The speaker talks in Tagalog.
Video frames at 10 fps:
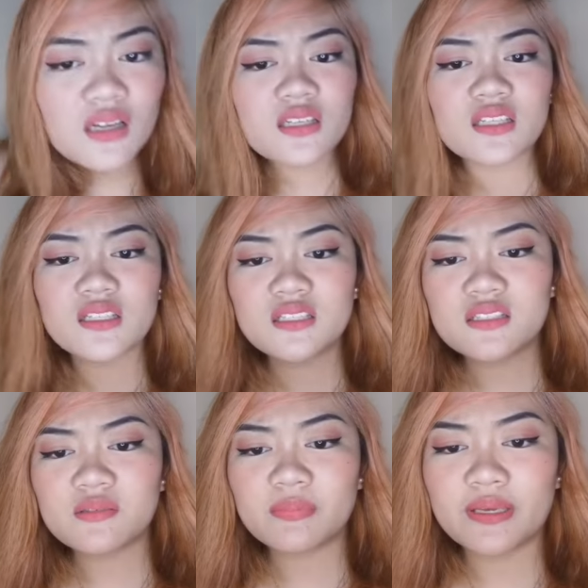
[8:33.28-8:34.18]

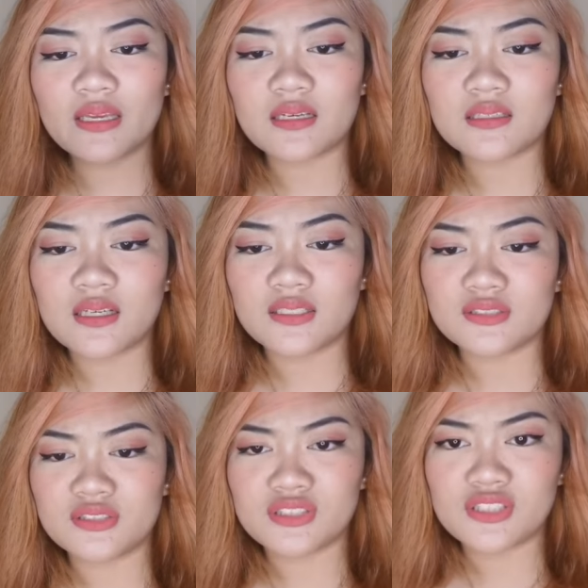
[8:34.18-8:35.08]
lilinisin pa yan.
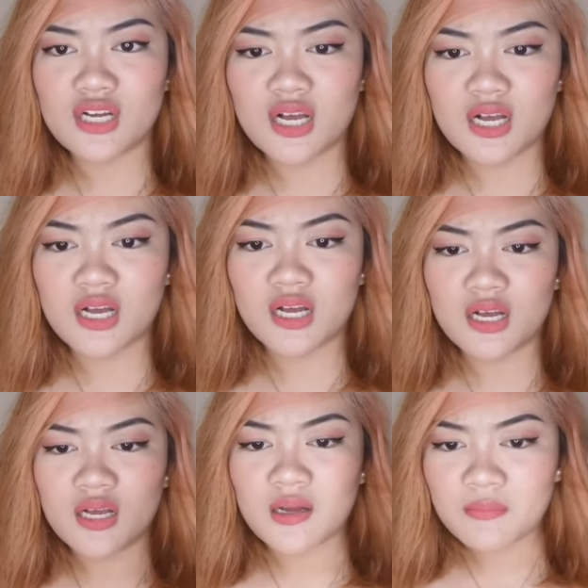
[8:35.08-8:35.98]

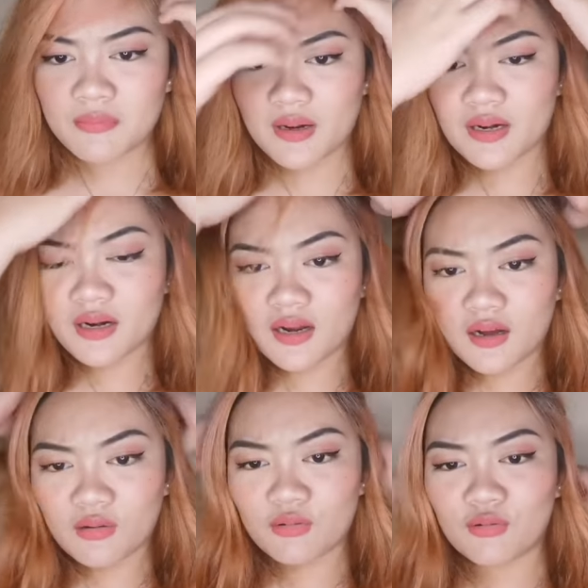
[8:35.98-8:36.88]
Ganda. Parang
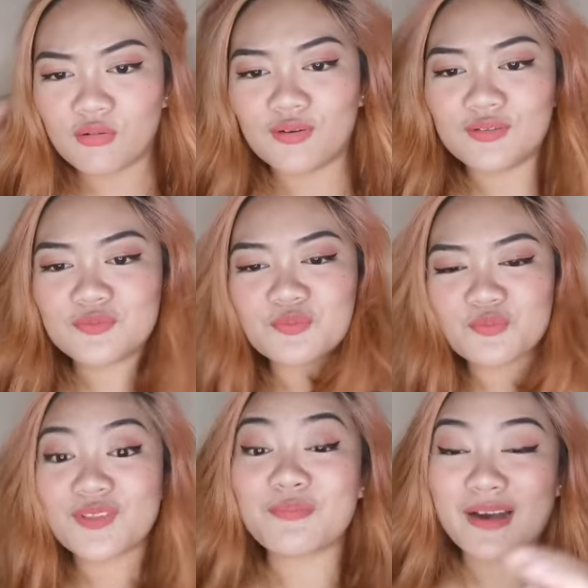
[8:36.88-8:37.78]
ako.
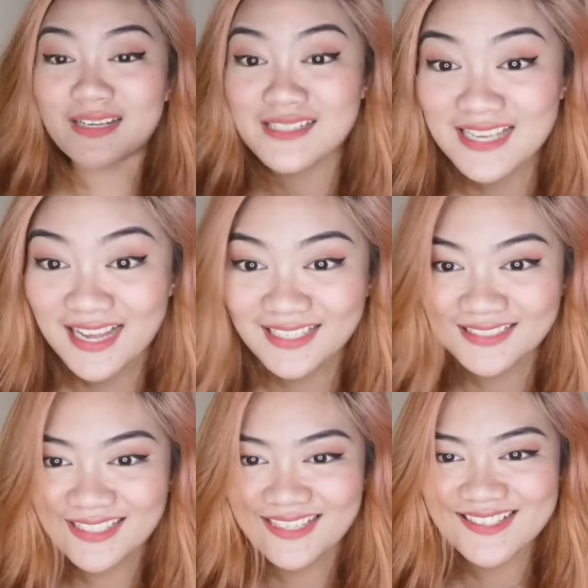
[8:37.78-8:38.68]
Parang si
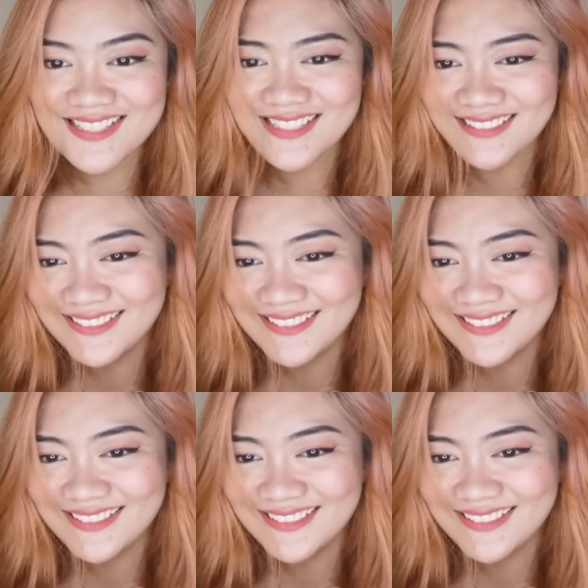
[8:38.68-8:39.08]
Agnes.